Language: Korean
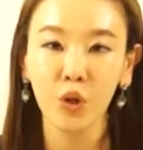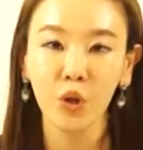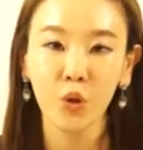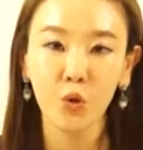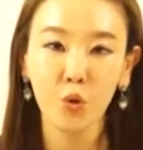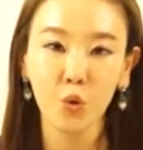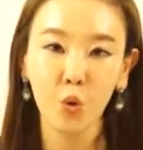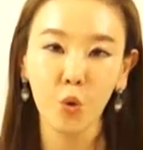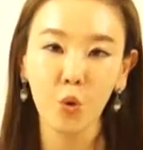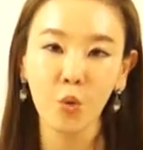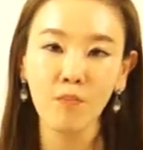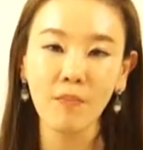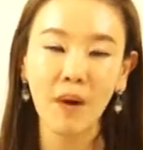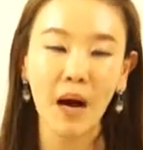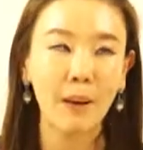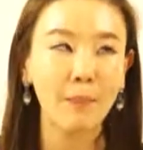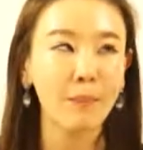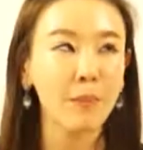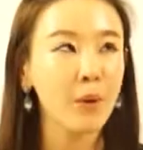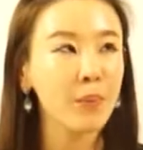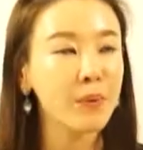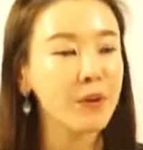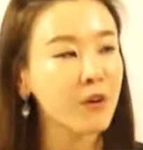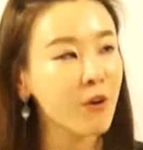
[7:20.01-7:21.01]
좋은
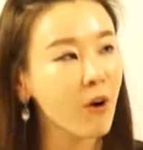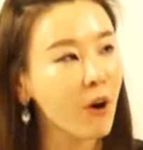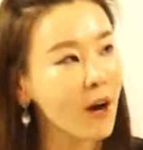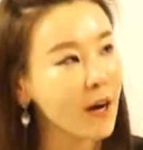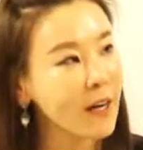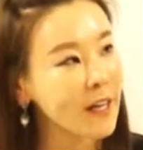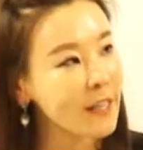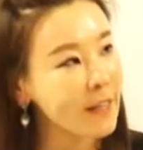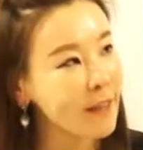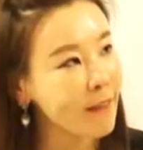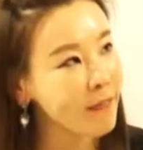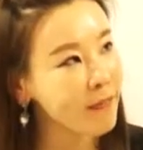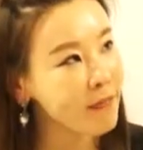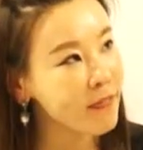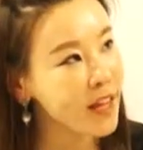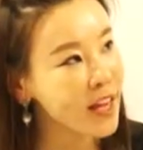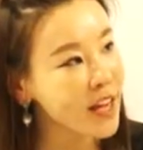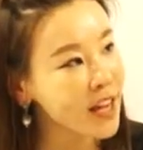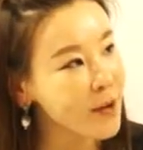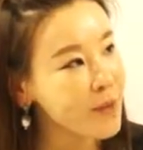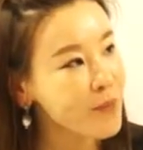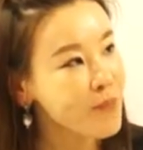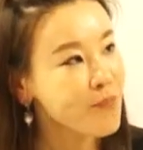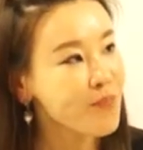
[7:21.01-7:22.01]
방법인 것 같긴
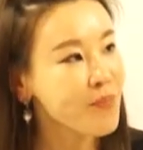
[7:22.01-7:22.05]
한데,